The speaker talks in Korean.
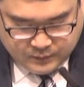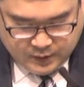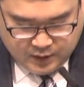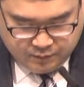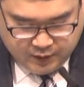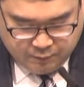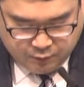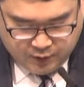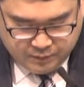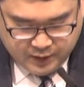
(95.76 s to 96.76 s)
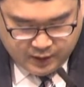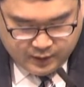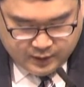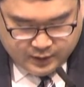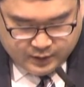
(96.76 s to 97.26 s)
함께 묵합니다
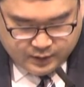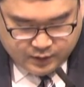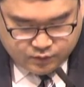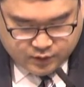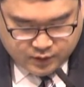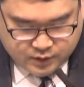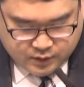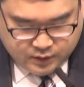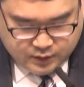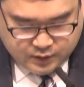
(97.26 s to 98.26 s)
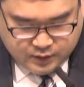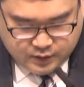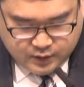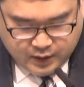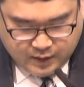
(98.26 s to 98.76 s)
예수께서 이
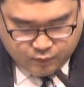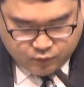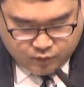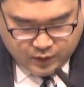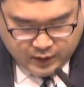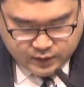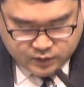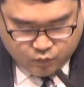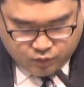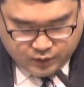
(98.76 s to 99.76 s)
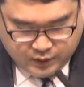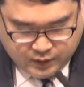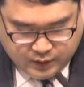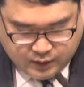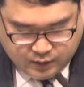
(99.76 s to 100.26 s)
일을 아무도 알지
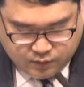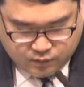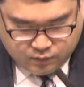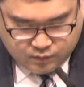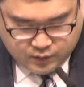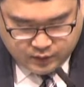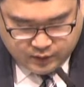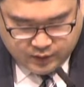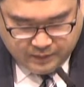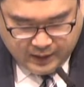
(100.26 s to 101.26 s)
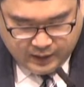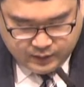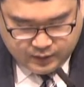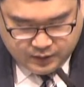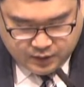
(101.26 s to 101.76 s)
못하게 하라고 그들을
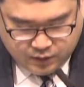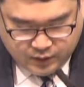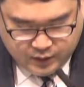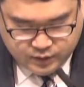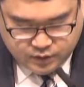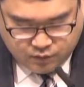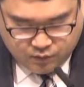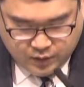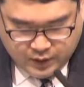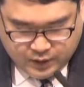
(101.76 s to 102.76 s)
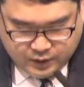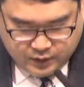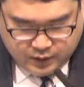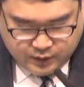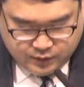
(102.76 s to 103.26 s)
많이 경계하시고
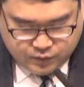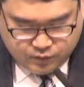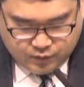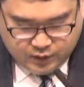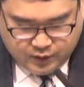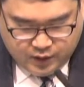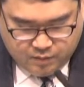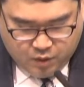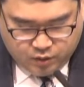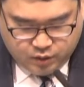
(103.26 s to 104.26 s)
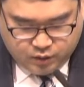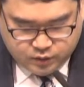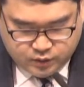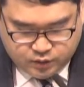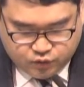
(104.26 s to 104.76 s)
이에 소녀에게 먹을
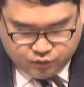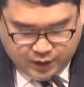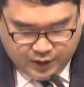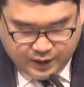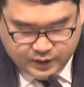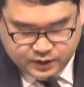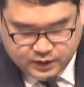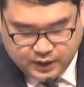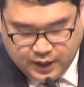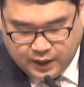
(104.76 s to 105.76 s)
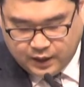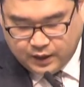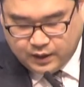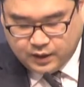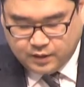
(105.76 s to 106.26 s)
것을 주라
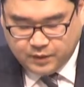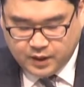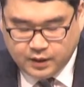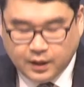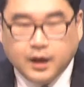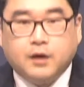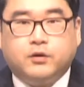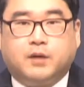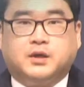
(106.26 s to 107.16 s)
하시니라. 아멘. 우리 함께